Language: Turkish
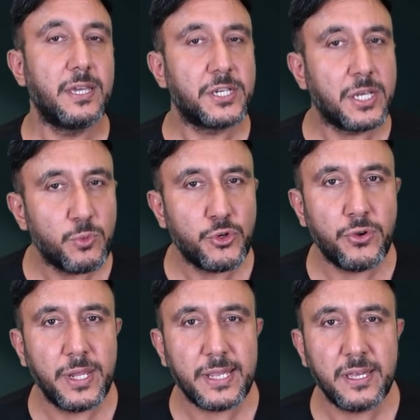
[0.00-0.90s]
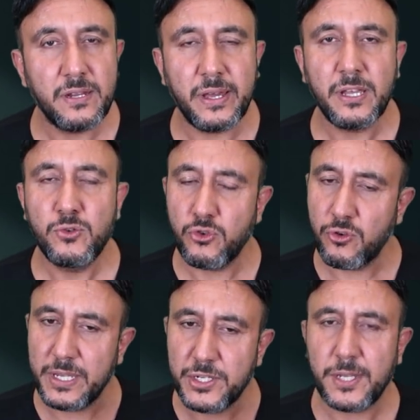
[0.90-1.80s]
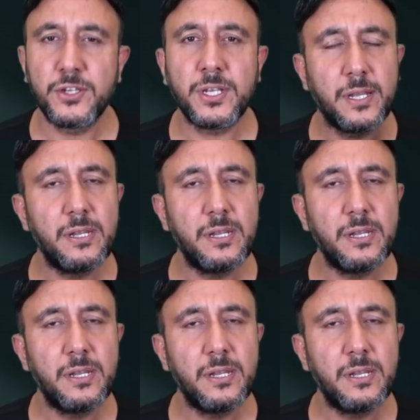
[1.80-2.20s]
Yaşanmış örnekleri var. Çünkü ben çalışan